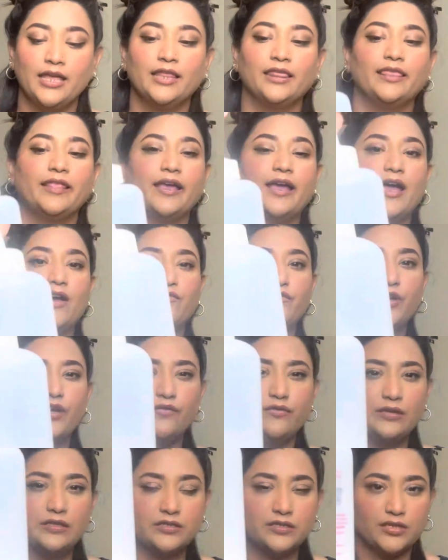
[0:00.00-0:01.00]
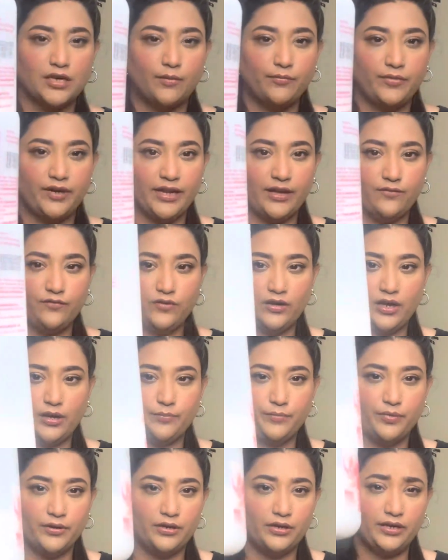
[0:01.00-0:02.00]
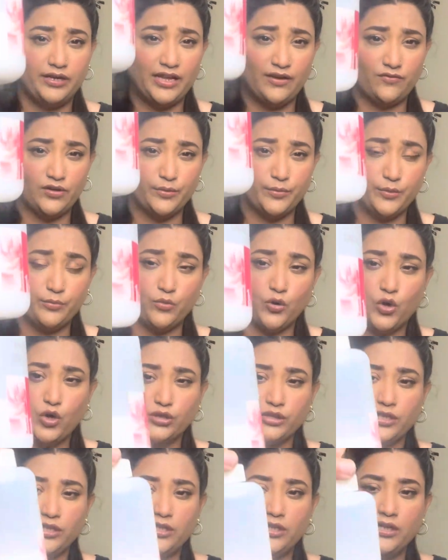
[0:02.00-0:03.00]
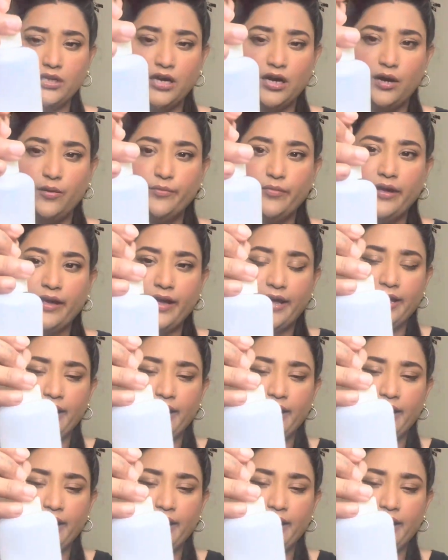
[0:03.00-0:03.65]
दे हैव गिवन सम डेवलपर डेवलपर बहुत ही कम है